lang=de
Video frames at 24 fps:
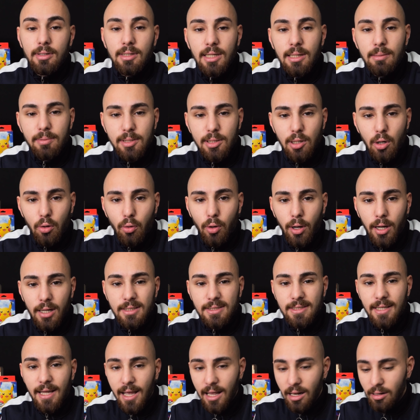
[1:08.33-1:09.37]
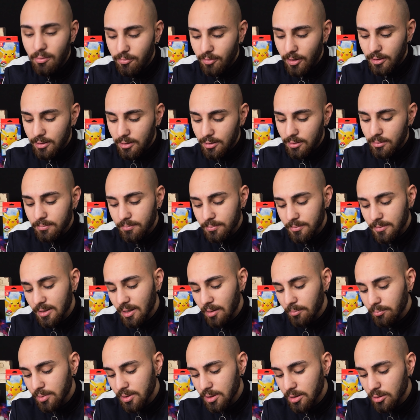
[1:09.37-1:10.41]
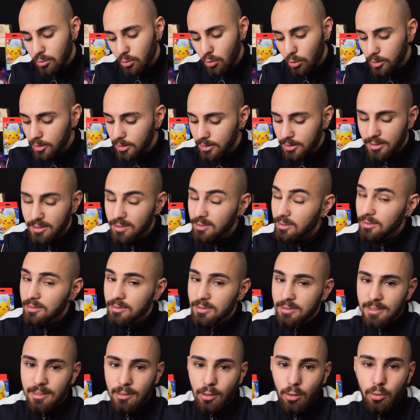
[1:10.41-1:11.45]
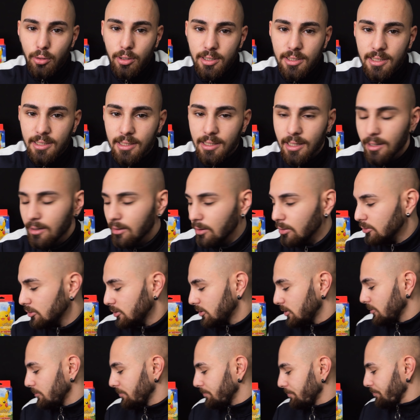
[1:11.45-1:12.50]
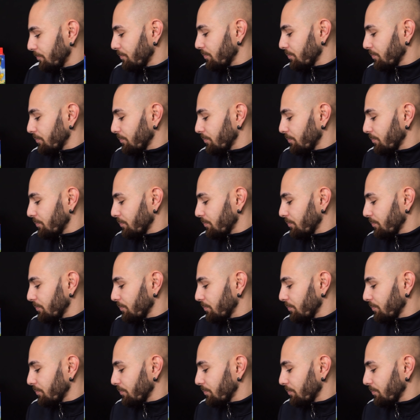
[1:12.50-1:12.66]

gibt es sie auch noch als L-Funnel, die dann ein bisschen größer sind. Sehen auch richtig geil aus.